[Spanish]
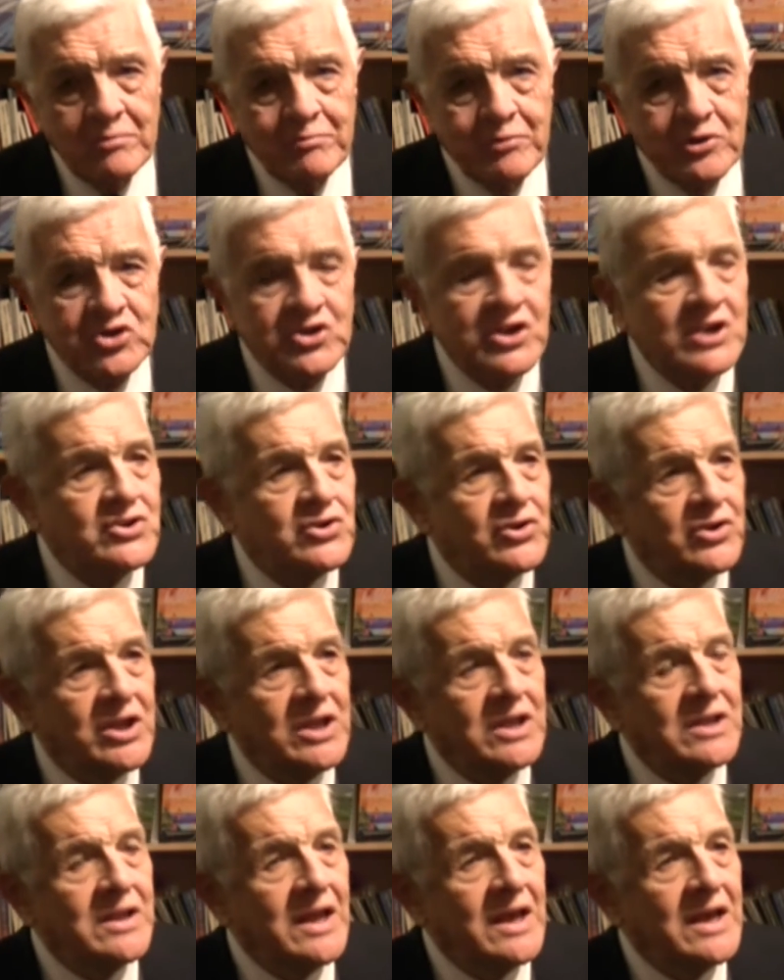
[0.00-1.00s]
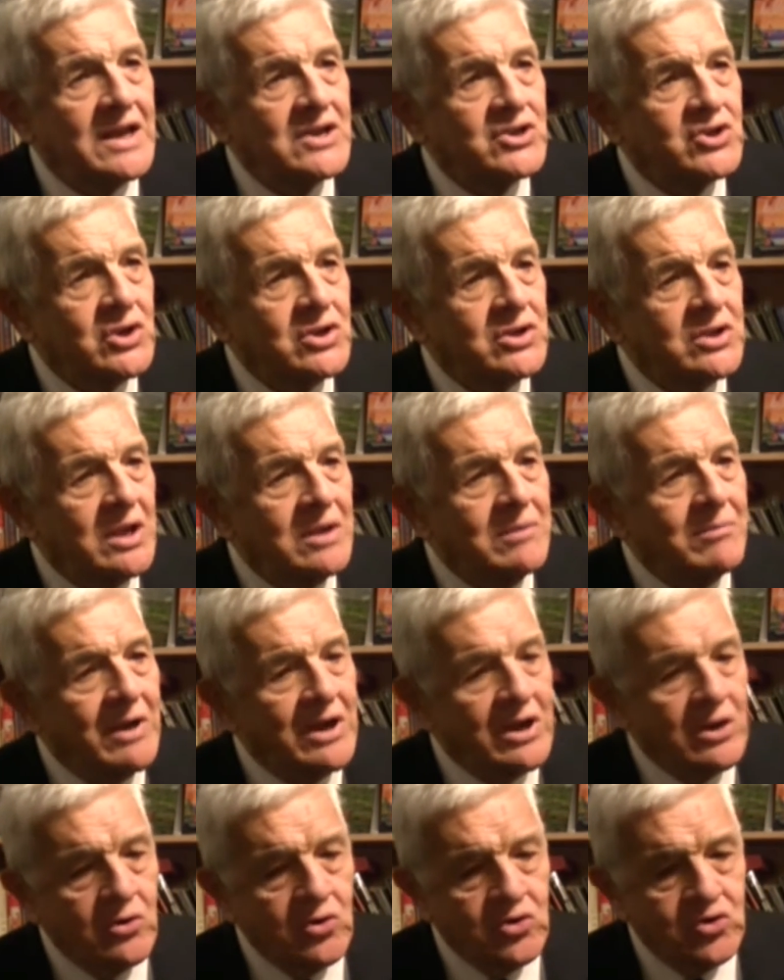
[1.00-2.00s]
proceso de integración del
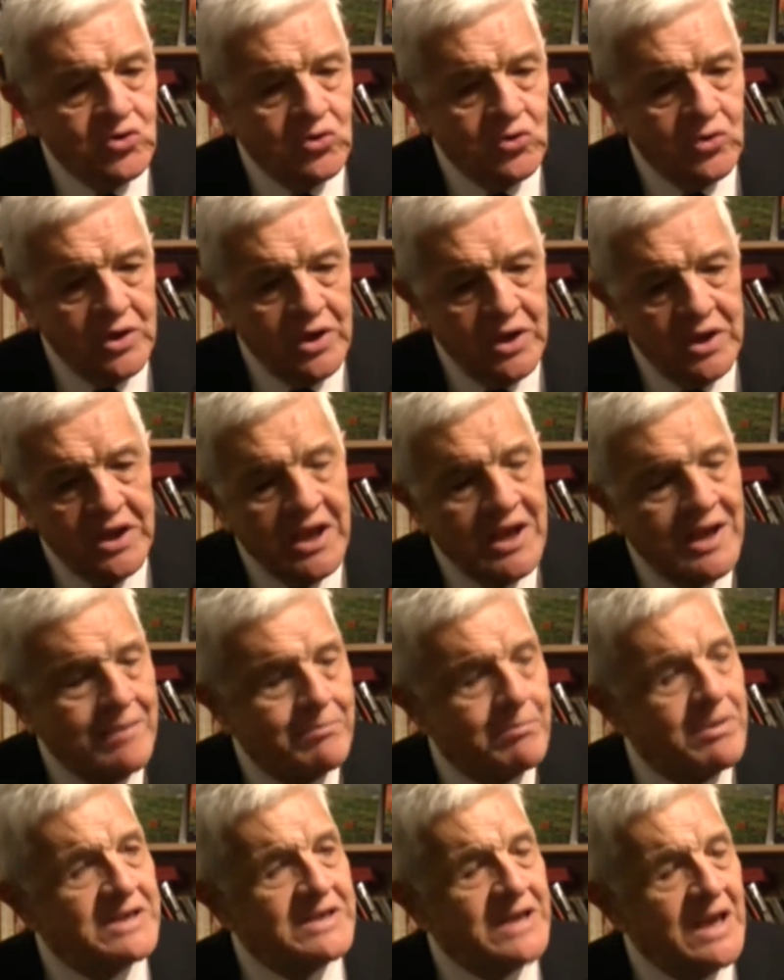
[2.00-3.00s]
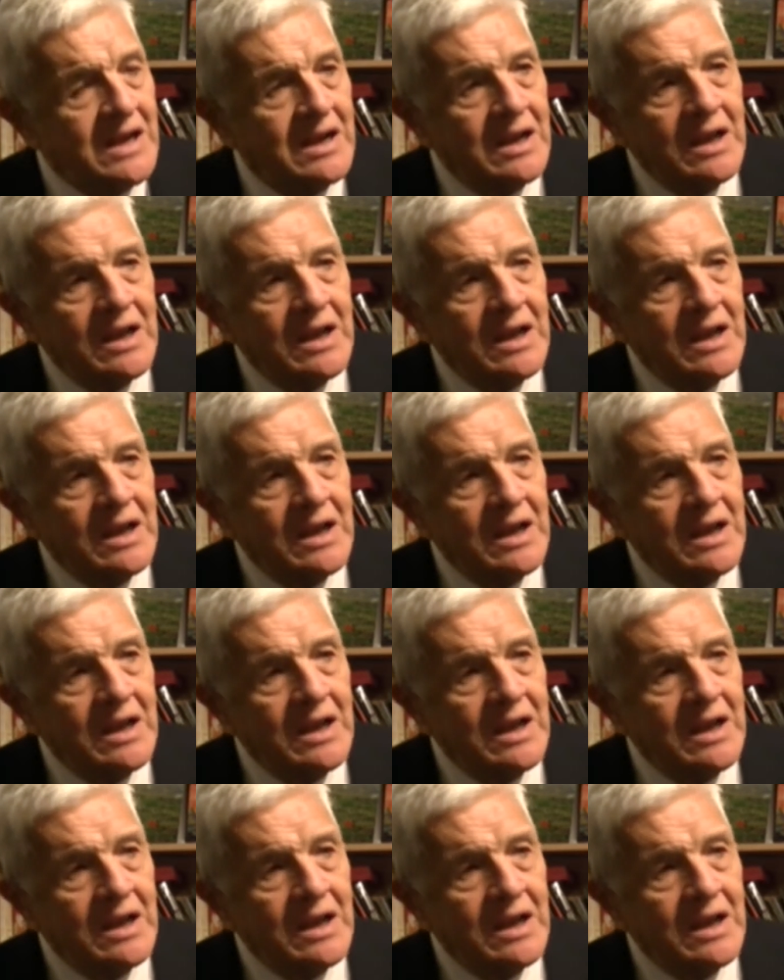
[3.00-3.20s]
Mercosur y en especial